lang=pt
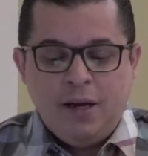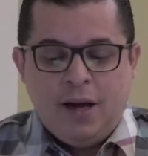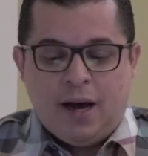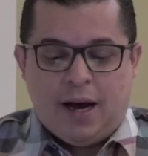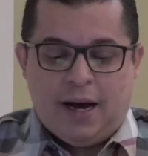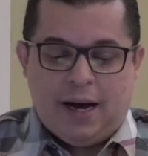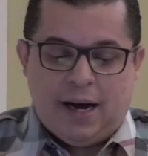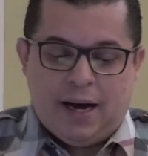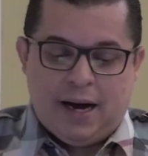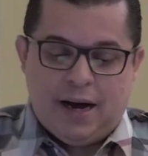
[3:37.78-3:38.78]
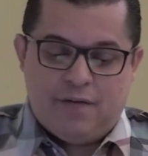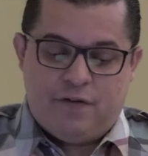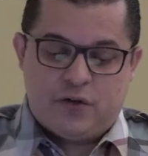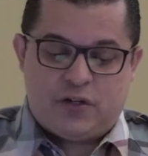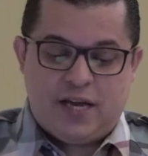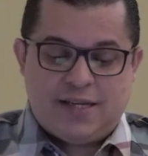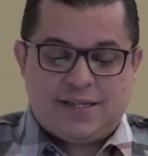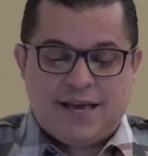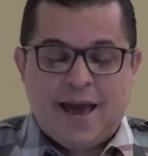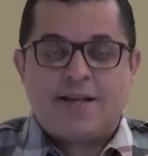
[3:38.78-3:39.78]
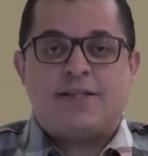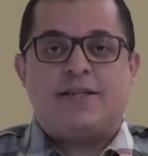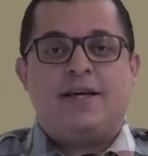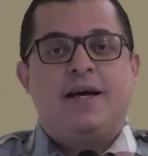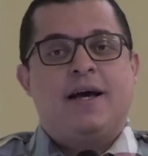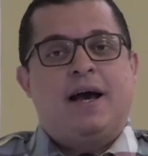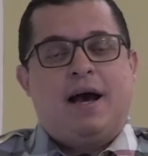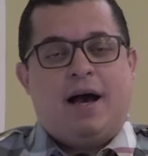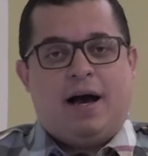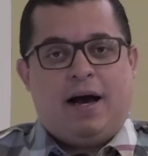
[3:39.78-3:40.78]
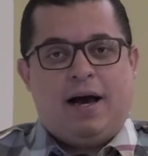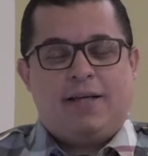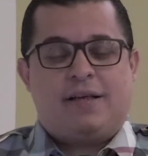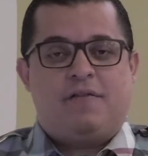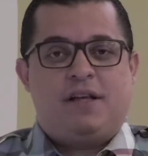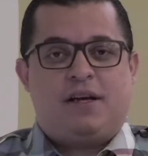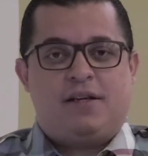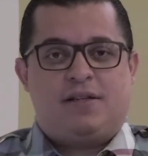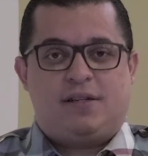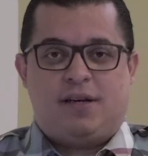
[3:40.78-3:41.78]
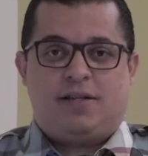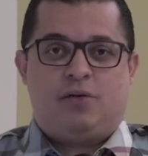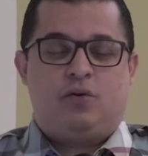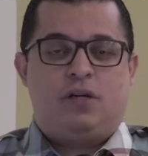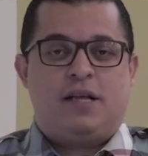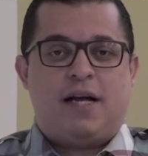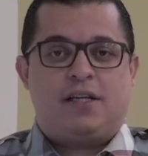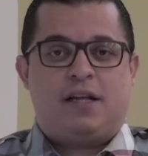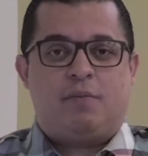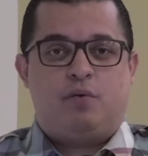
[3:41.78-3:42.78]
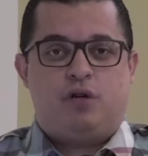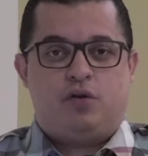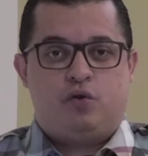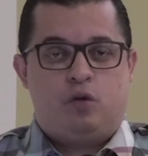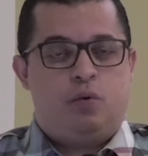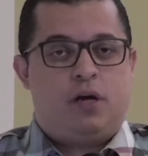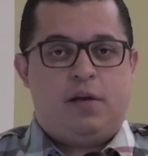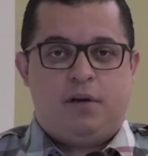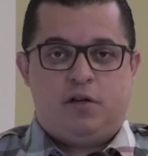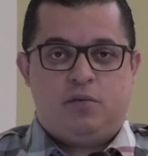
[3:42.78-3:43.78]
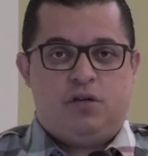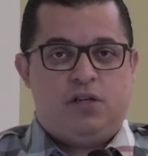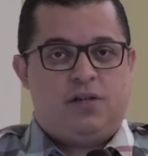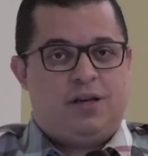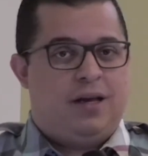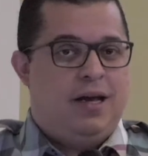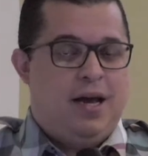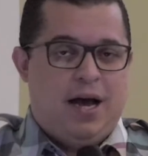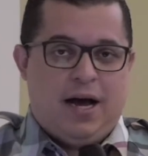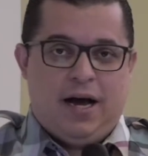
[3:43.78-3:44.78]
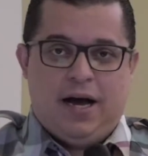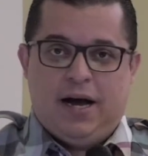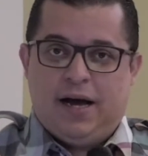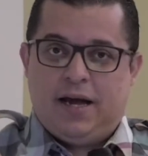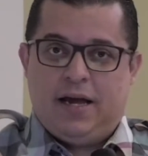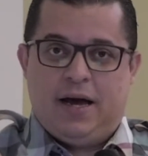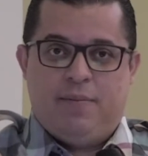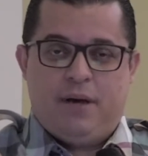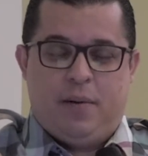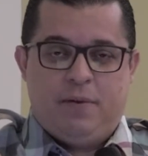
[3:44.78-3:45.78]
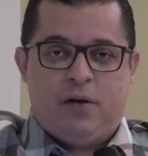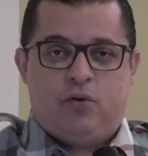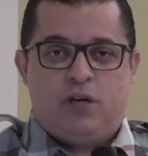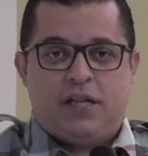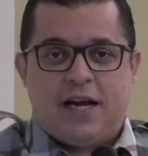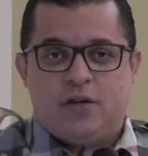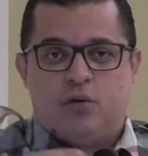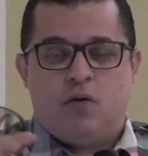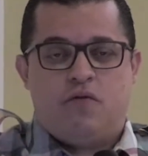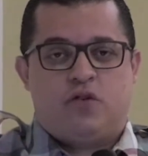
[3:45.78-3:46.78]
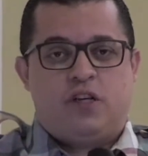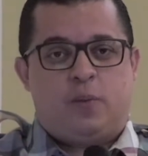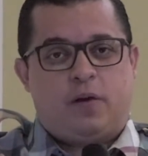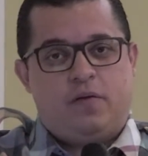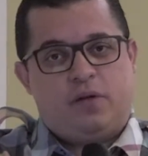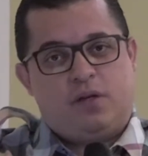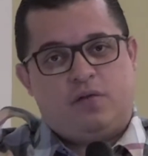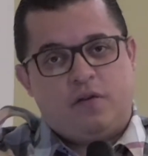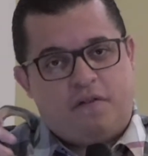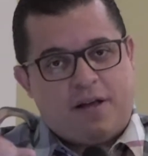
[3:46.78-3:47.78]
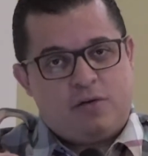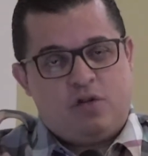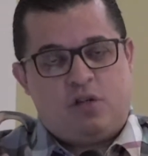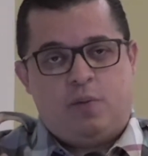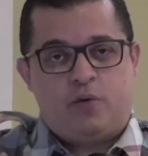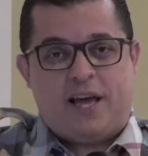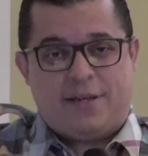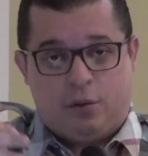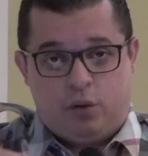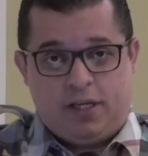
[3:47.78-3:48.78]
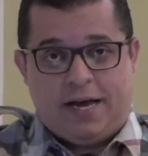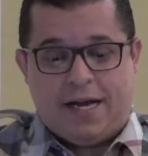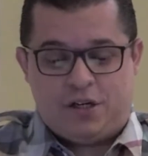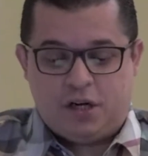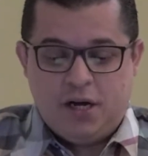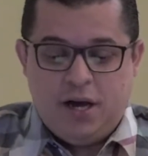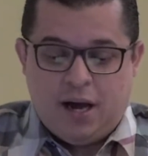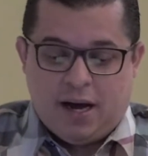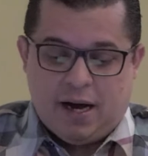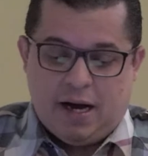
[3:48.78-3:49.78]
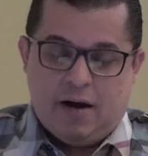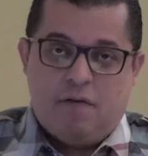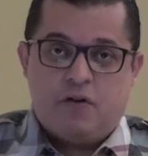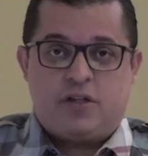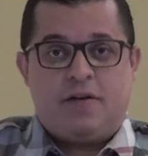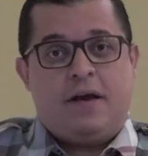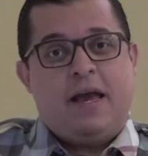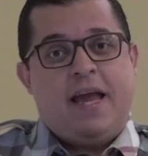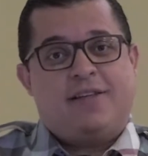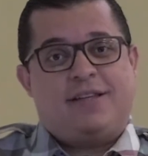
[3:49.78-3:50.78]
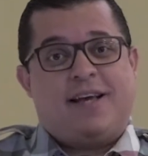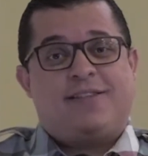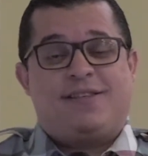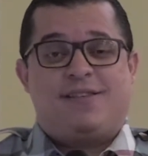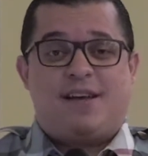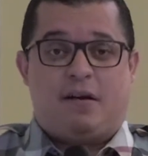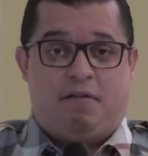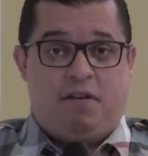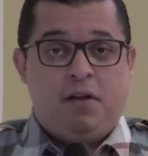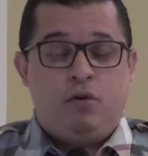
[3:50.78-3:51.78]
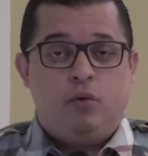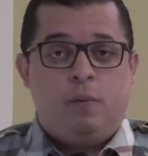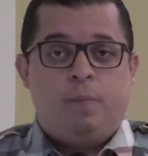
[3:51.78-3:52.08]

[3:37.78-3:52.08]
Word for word: Ah, você exerce ah, essa vida cristã, essa autoridade dada por Jesus, porque ele mesmo disse, né, ah, a, a, minha autoridade eu dou a vocês para que vocês vão e façam discípulos. Essa autoridade ah, você exerce servindo